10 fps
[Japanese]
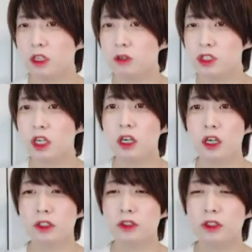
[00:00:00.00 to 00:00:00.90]
こちら
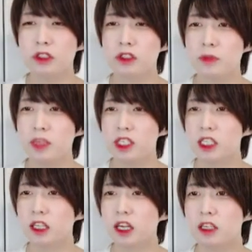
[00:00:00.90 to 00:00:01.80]
が AltDSBC
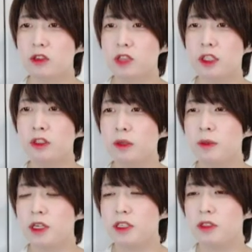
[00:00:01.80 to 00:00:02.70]
で対応している
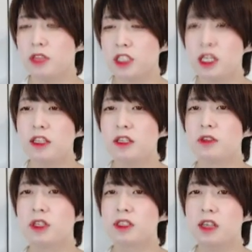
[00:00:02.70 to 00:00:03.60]
デバイスの一覧になるの
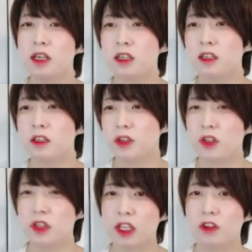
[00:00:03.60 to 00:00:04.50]
ですが、このよう
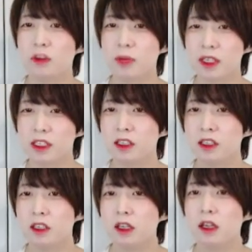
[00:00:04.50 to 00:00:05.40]
になっております。
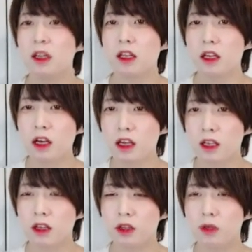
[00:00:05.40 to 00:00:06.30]
はい。
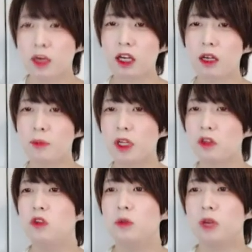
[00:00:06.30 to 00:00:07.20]
えっと、上から
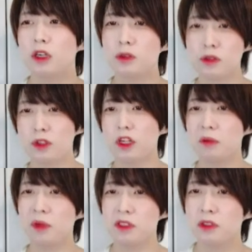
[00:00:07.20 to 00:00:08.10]
プラットフォームが4種類あり
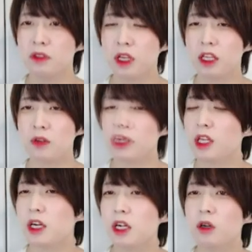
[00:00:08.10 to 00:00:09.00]
ます。えっと、
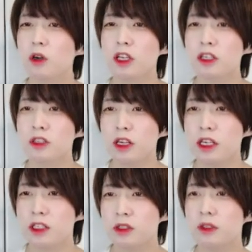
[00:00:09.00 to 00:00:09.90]
左から Oculus
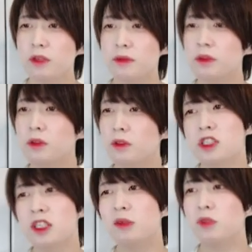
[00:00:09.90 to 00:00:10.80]
Quest、Rift、
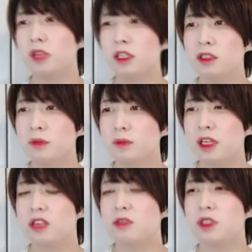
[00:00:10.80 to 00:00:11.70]
c m v r
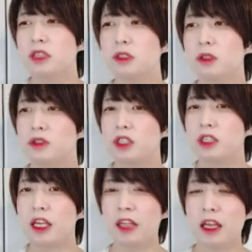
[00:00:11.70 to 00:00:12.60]
PSVR と続い
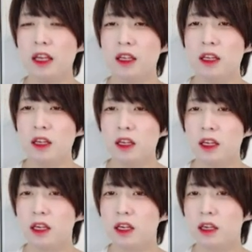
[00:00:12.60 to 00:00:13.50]
ていて、
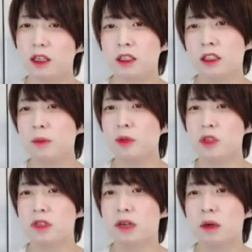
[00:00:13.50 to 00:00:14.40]
えー、タイプと
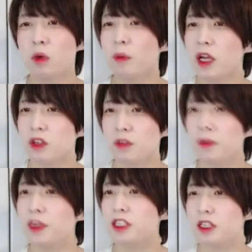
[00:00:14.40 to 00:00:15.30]
しては、モバイル、
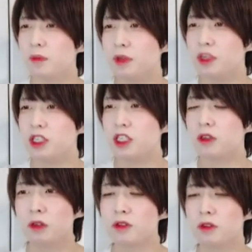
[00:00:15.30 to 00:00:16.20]
PC、
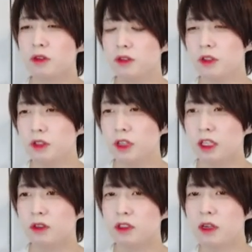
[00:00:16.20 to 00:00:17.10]
PC、コンソールと、
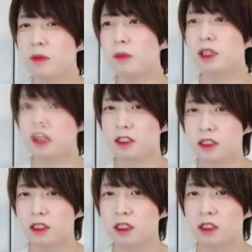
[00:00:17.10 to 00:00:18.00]
えっと、様々で
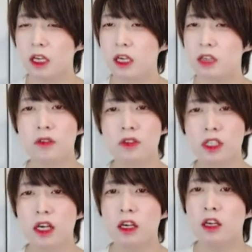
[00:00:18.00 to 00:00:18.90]
す。えー、その
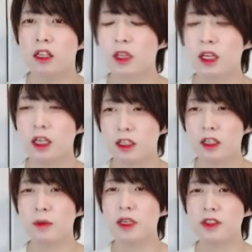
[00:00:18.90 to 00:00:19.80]
下、はい、
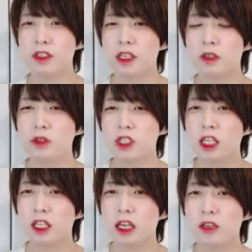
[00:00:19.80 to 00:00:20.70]
デバイスとして公
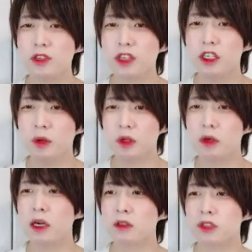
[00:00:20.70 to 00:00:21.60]
式で対応しているもの
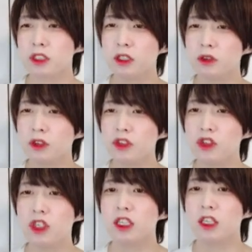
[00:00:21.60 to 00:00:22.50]
は、こちらの9
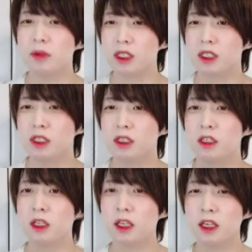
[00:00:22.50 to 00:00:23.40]
種類になります。
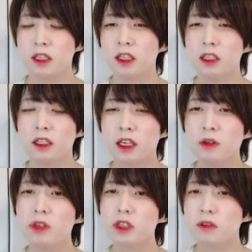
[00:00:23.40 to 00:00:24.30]
はい、ただ、対
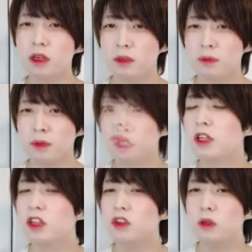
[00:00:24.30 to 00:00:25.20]
応としては、
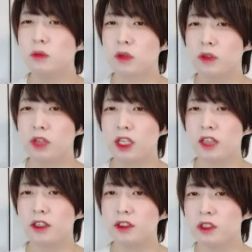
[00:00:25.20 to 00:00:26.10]
プラットフォームのくくり
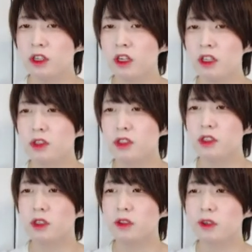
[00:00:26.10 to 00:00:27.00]
である、4つ
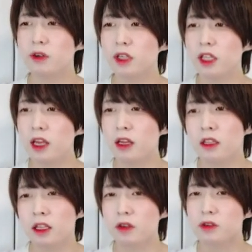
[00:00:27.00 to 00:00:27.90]
のカテゴリーで
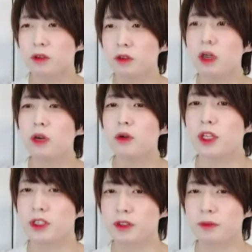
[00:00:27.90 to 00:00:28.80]
対応するこ多
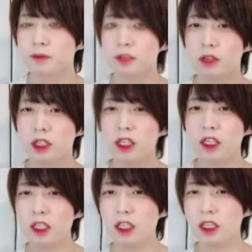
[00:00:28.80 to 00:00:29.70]
いです。えっ、ー、と、
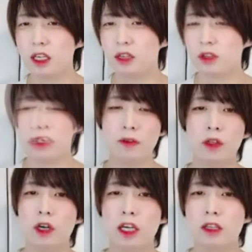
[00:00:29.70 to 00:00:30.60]
左に、えっ、ー、と、
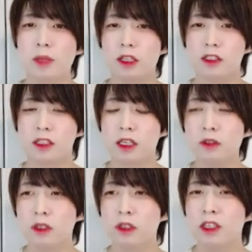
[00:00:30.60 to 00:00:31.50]
キーワード書いてみたんですけ
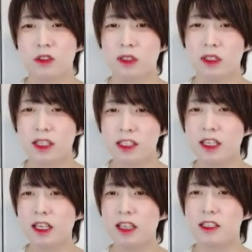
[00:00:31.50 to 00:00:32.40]
ど、と
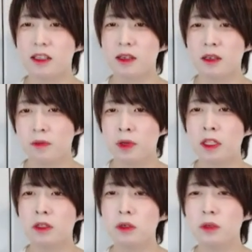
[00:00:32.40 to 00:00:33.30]
SDK ですね。
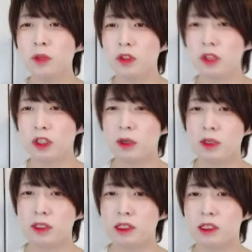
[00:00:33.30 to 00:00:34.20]
プラットフォームごとに
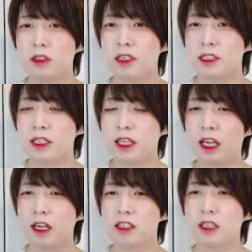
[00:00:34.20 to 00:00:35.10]
デバイスを扱う
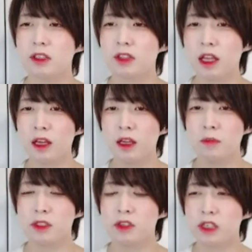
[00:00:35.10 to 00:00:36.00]
SDK が違うので、
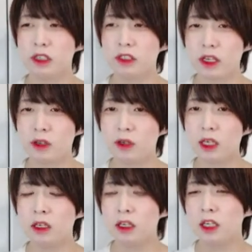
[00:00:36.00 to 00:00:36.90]
まあ、そちらの対応
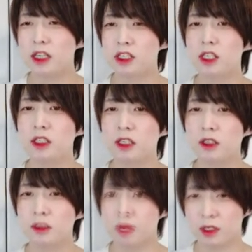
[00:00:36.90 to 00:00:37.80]
が必須になって
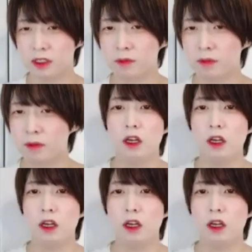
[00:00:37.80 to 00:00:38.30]
きます。